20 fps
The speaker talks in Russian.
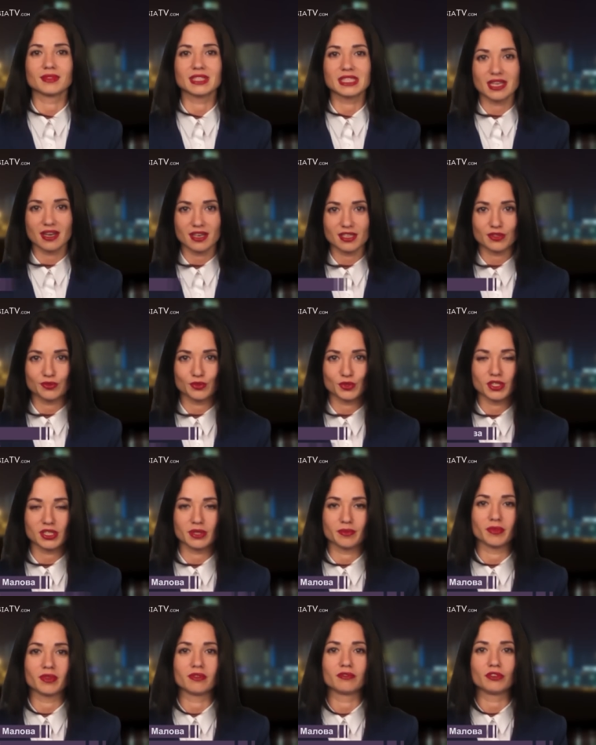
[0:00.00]

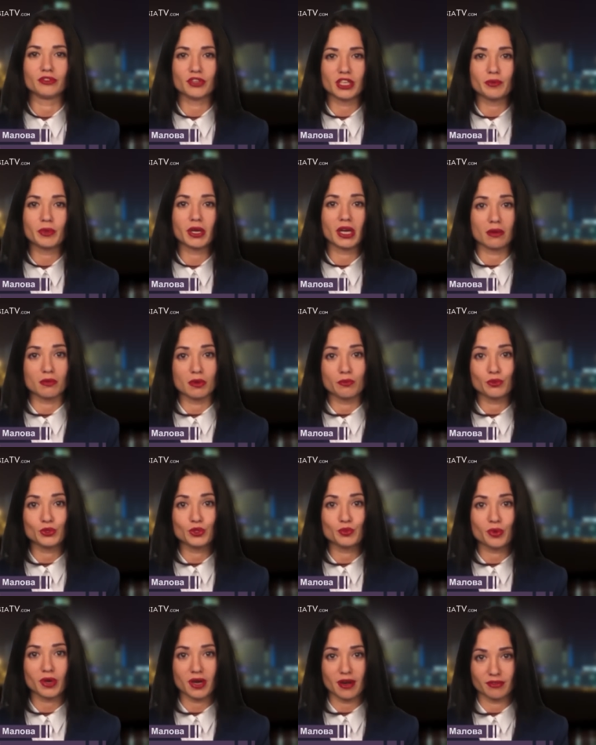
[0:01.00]
Здравствуйте. В эфире программа
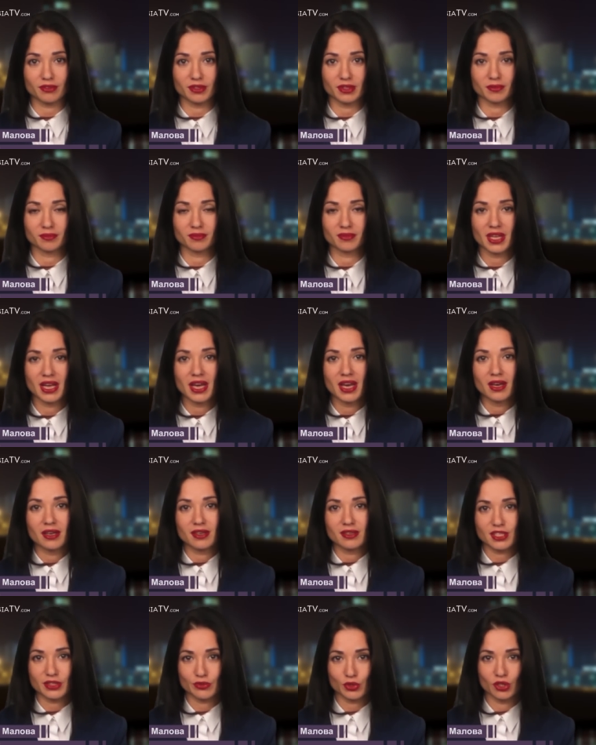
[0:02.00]
«Путь правды».
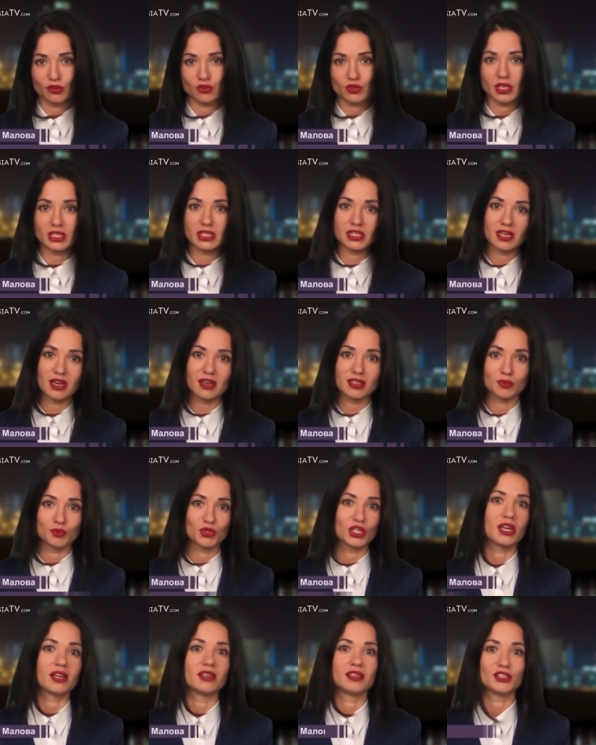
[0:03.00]
Сегодня у нас в гостях
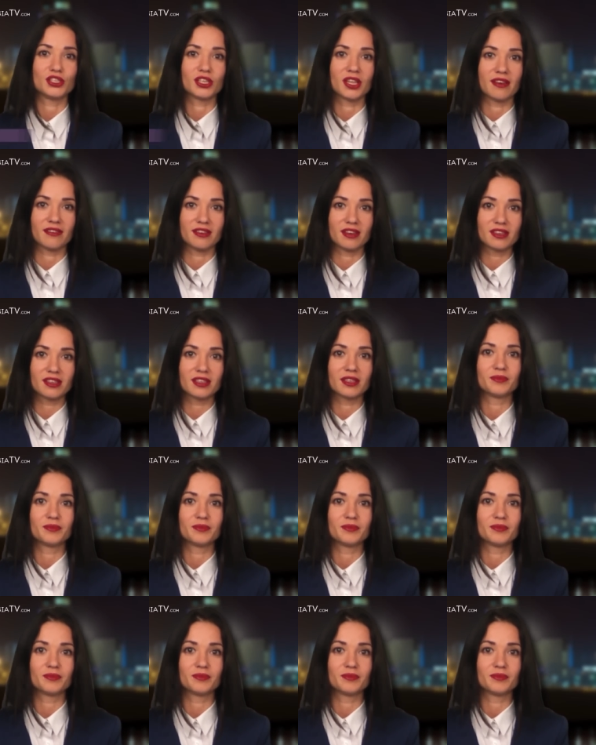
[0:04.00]
замечательный человек,